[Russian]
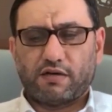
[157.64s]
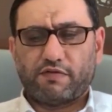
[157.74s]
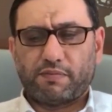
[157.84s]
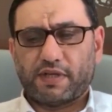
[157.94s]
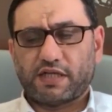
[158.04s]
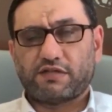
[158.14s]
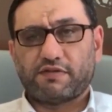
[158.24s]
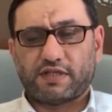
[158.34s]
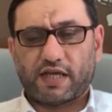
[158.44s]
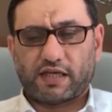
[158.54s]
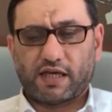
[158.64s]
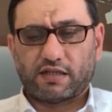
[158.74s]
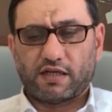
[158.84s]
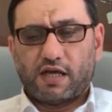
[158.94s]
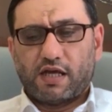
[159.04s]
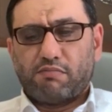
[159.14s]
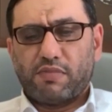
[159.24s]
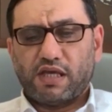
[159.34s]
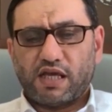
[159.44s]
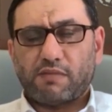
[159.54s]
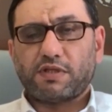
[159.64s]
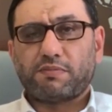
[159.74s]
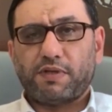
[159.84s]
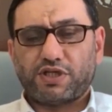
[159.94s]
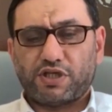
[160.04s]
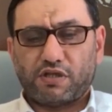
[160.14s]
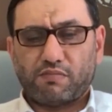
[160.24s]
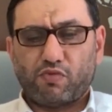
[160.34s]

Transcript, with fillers: выплачивать закят. Менее обеспеченным